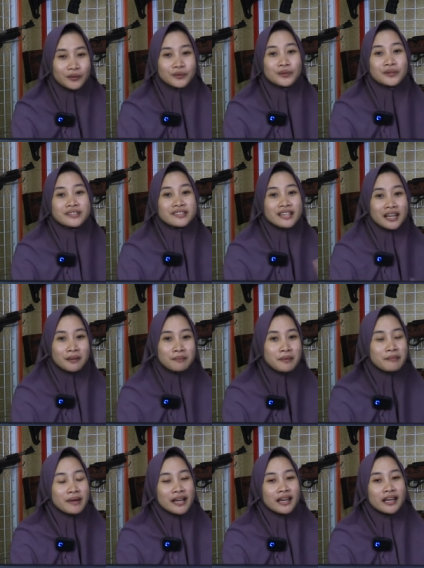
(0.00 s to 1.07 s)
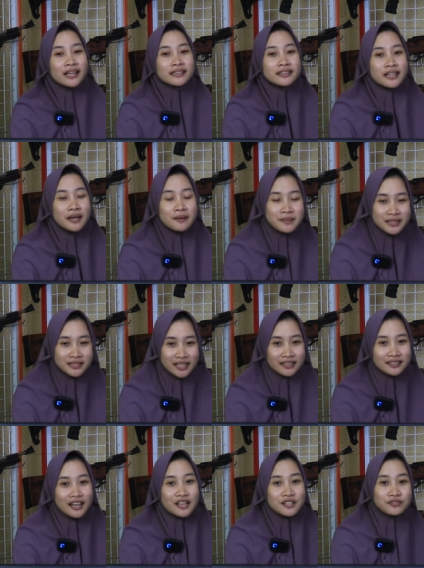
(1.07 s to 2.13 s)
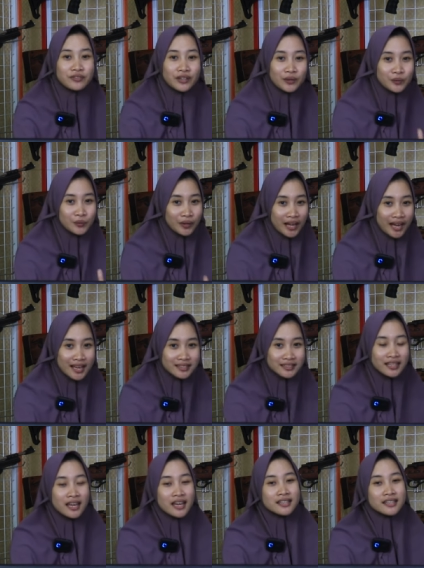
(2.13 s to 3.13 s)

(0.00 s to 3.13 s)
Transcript: Untuk cara pembayarannya bisa transfer lunas